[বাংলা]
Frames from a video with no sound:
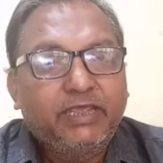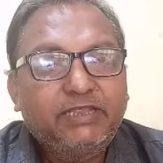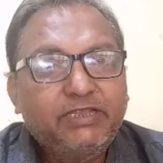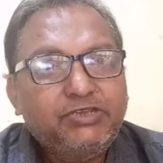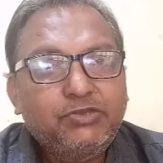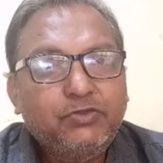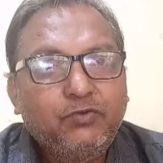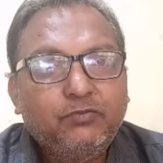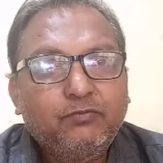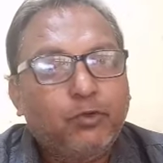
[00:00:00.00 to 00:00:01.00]
এদেশীয়
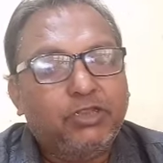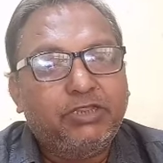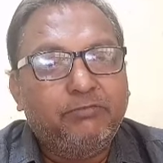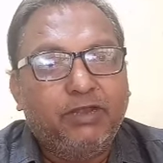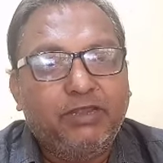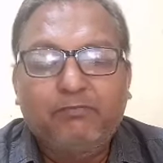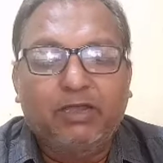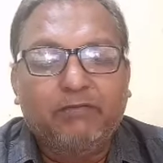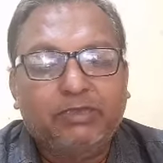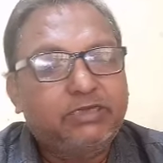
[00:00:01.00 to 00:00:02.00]
বনেদি বাড়ি
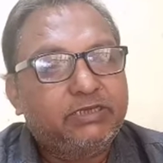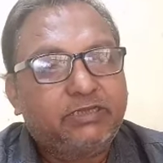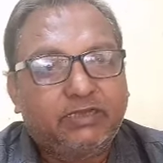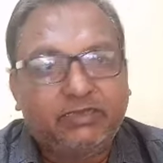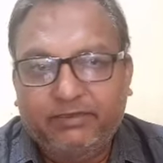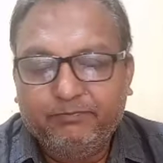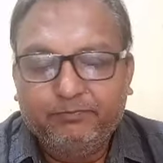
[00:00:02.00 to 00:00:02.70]
বাগবাজার থাকে